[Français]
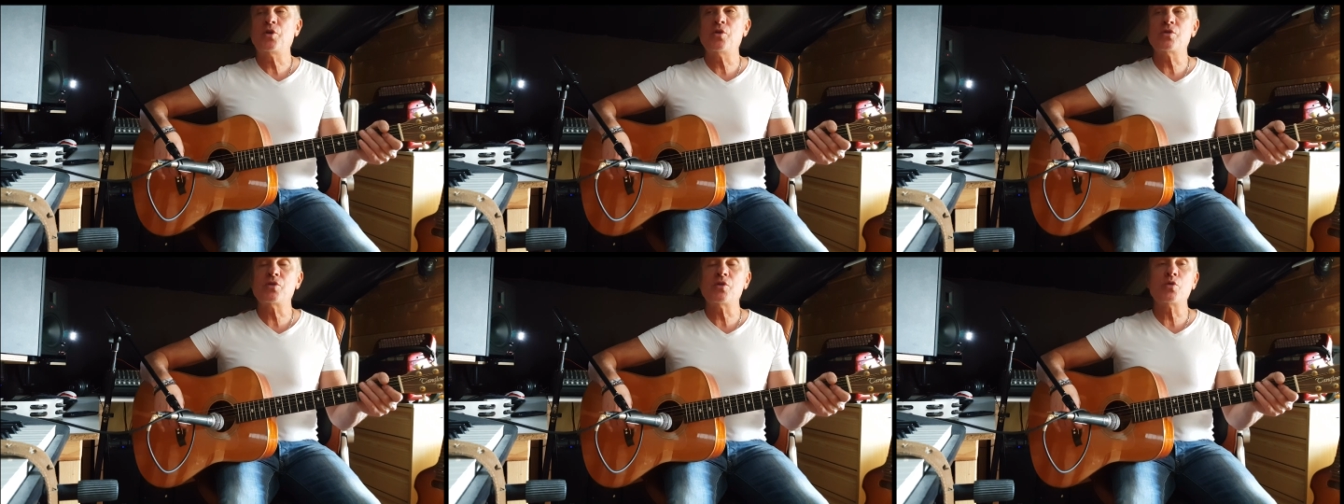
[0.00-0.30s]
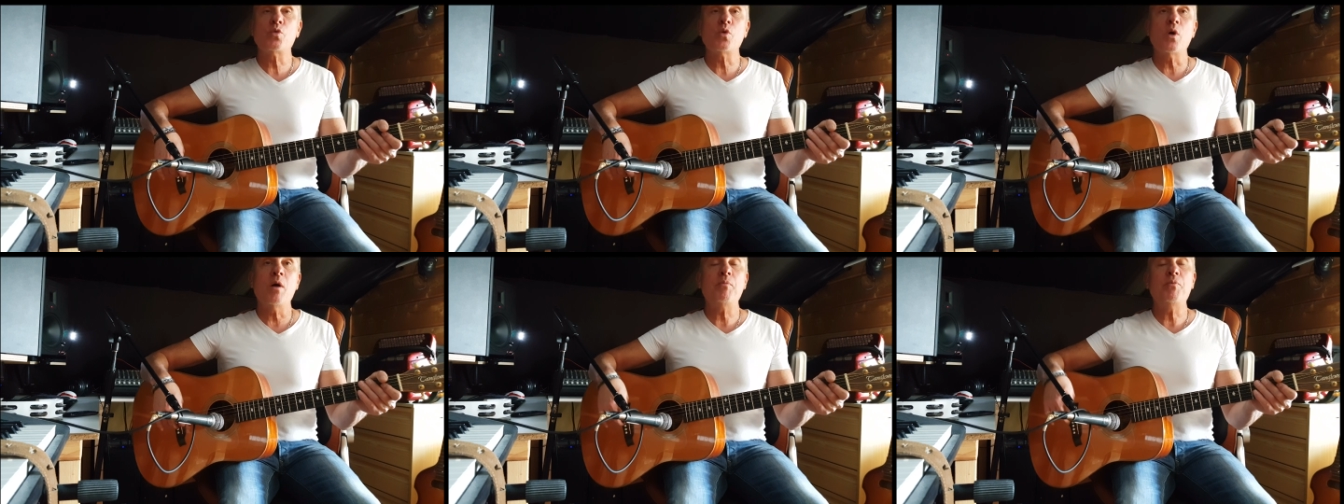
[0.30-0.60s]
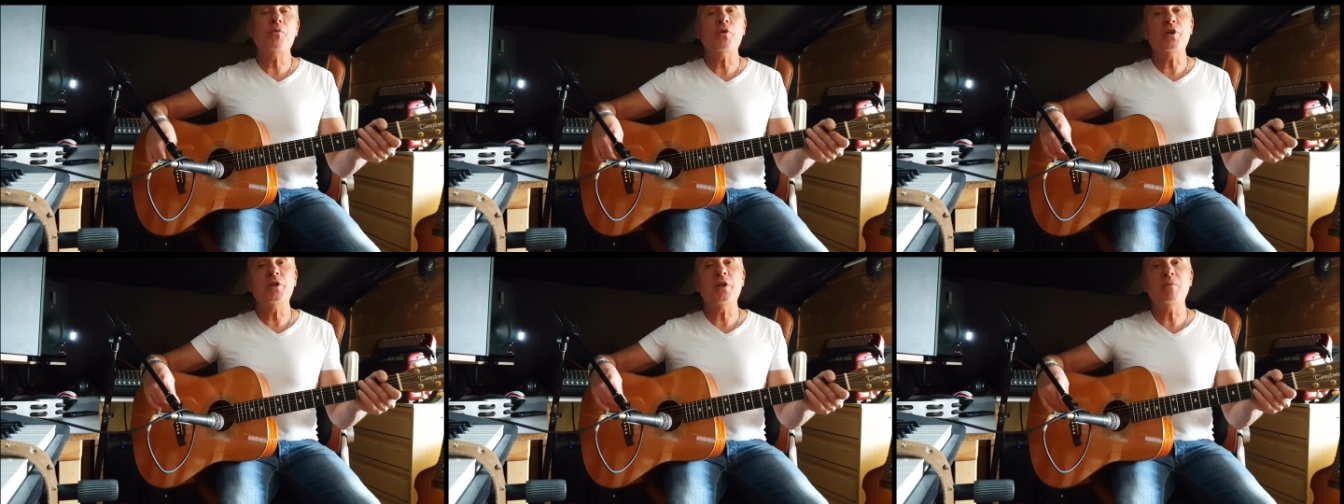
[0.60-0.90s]
que ce soit
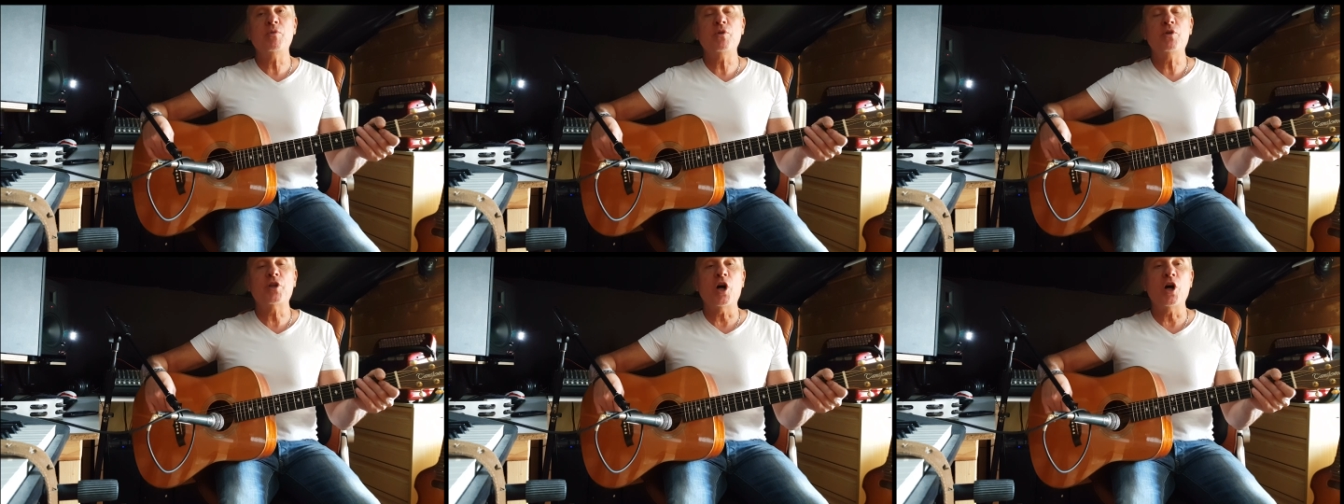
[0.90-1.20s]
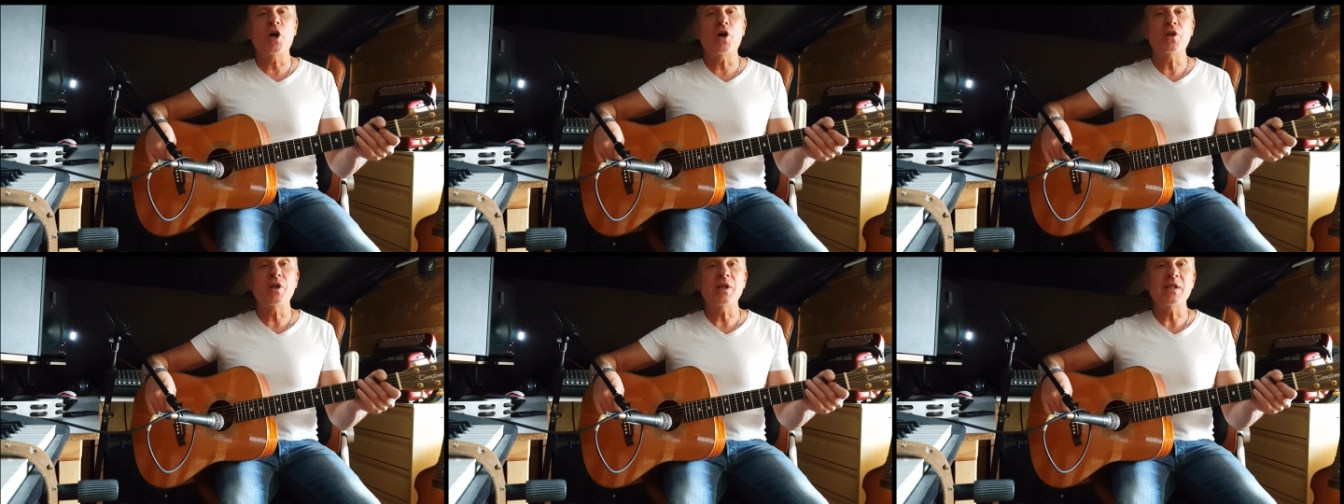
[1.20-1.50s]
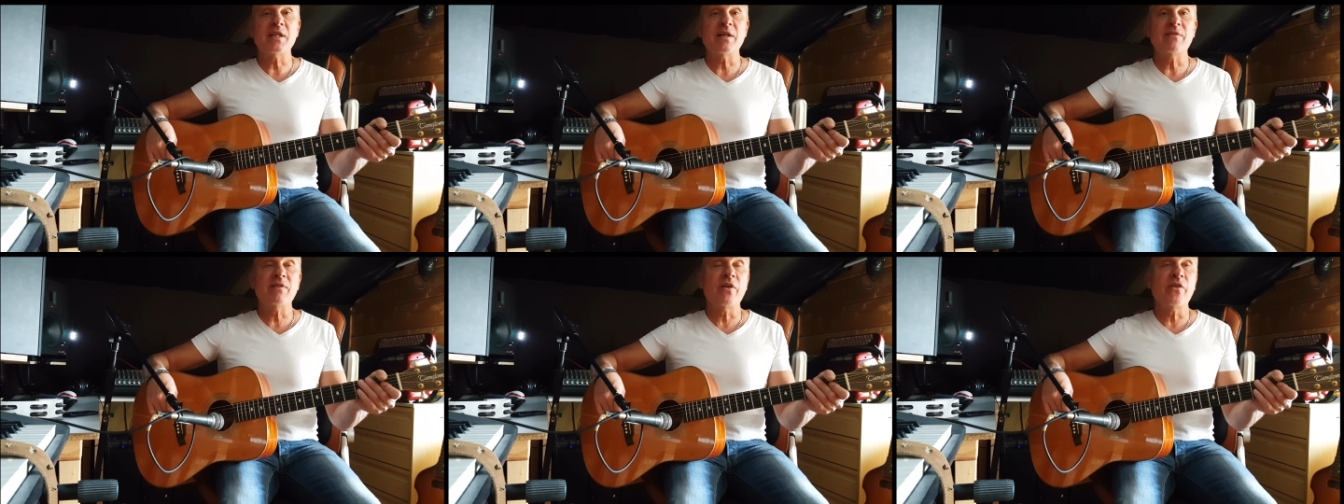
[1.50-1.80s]
pour les débutants,
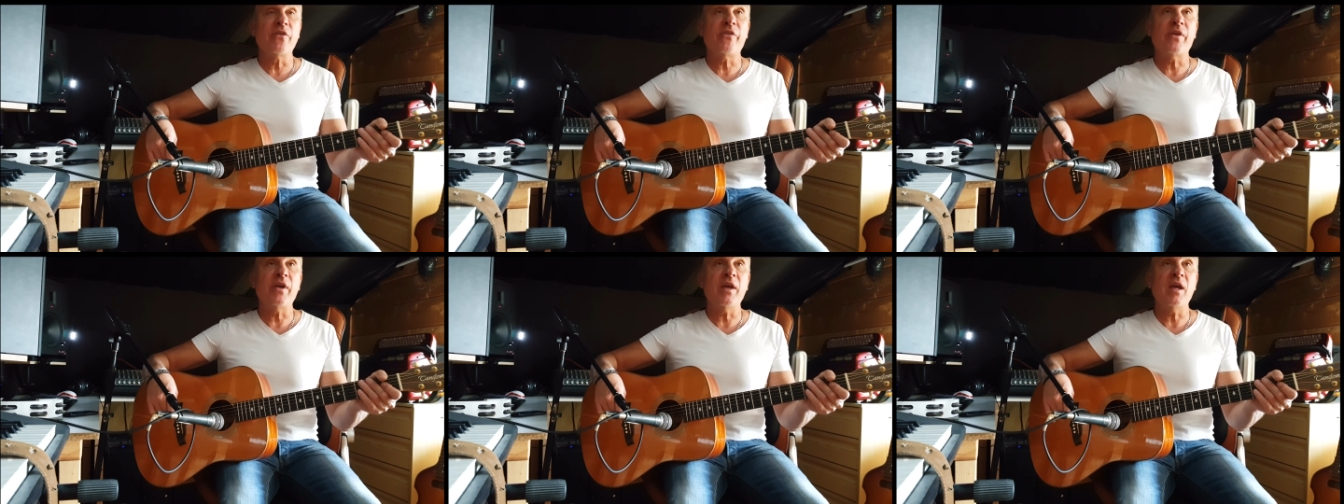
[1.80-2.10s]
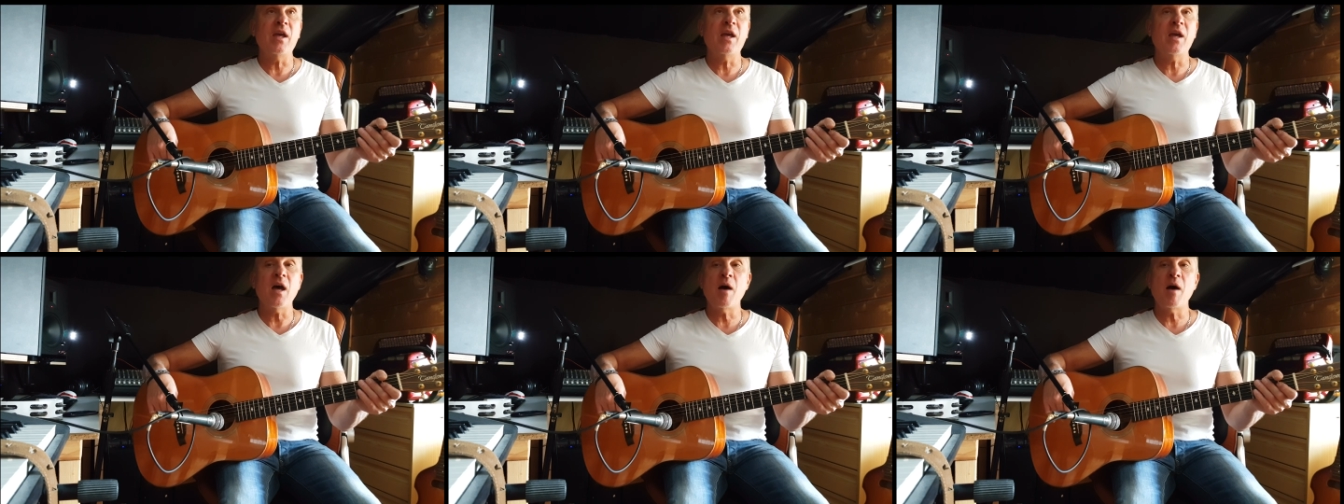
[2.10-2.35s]
les avancés,